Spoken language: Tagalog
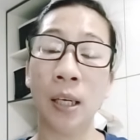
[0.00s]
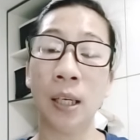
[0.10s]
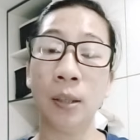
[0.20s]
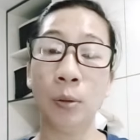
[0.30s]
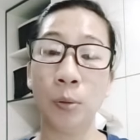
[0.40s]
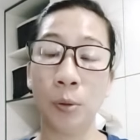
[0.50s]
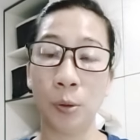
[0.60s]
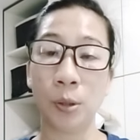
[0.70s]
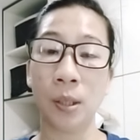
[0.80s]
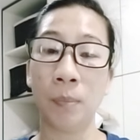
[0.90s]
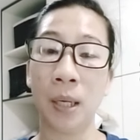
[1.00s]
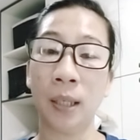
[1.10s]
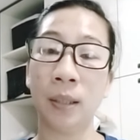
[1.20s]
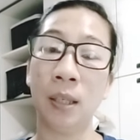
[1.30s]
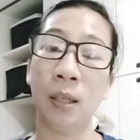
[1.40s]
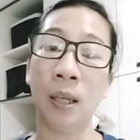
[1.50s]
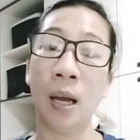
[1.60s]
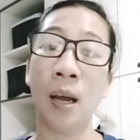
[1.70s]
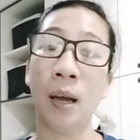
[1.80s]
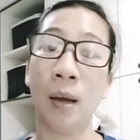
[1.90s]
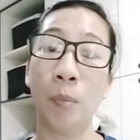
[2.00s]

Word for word: nandun ho sa vlog ni uh,